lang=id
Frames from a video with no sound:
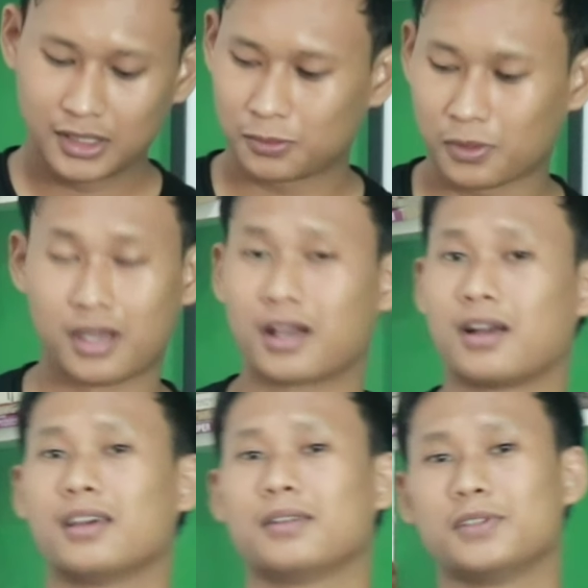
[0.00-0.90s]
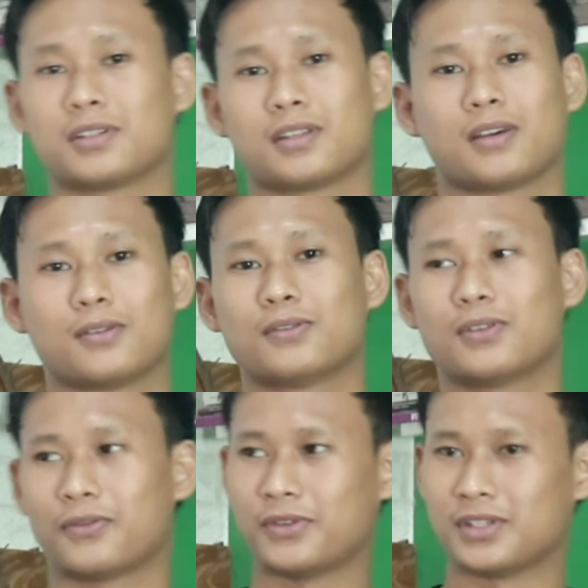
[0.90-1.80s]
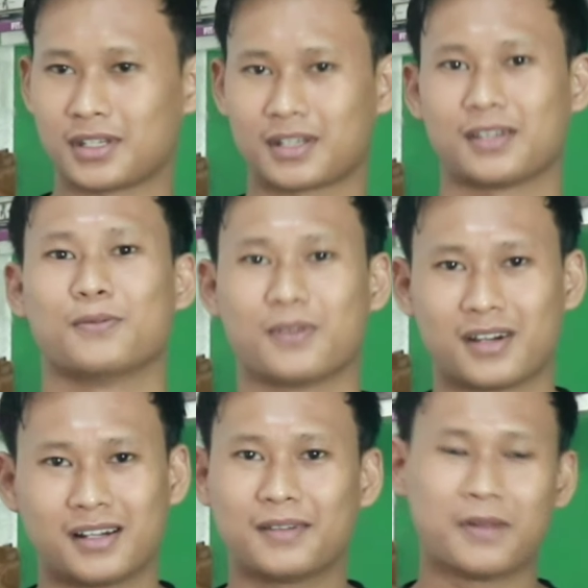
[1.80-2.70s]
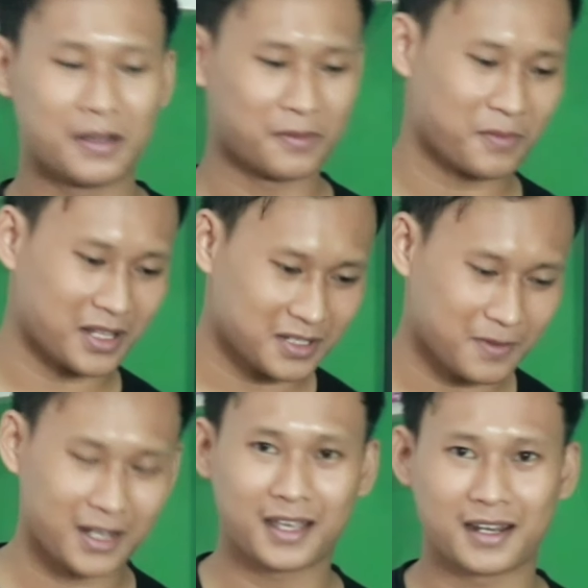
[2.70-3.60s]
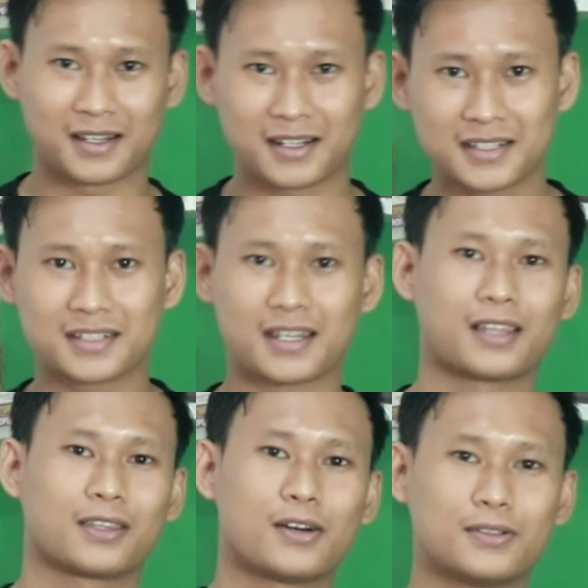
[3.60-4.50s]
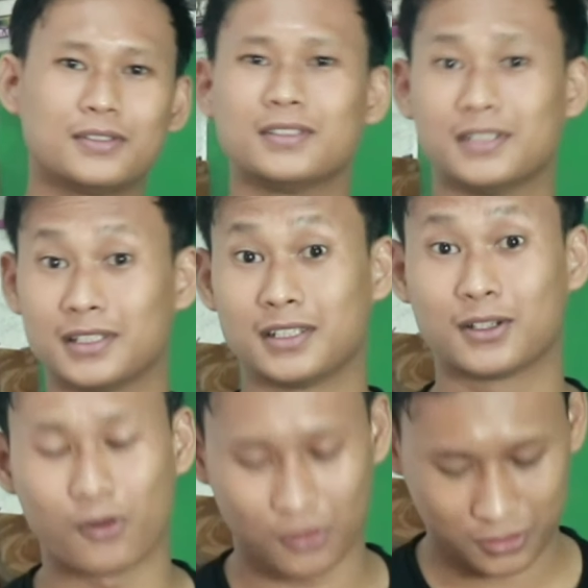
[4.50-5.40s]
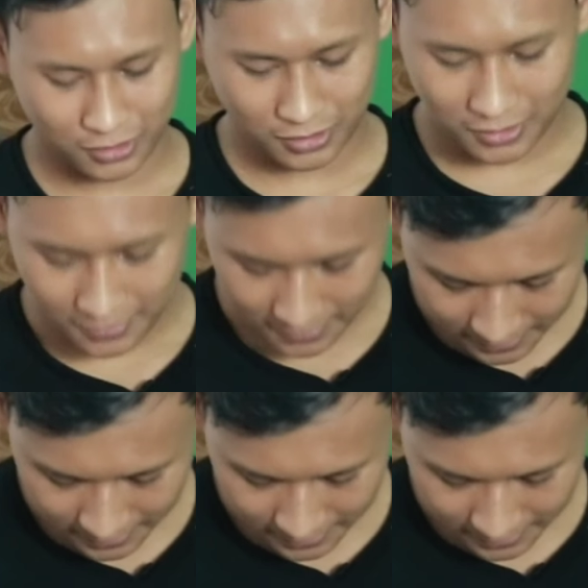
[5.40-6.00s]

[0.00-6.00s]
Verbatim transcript: supaya kalian bisa tahu fisik kayak gua lebih pantas pakai NX e race atau titik course.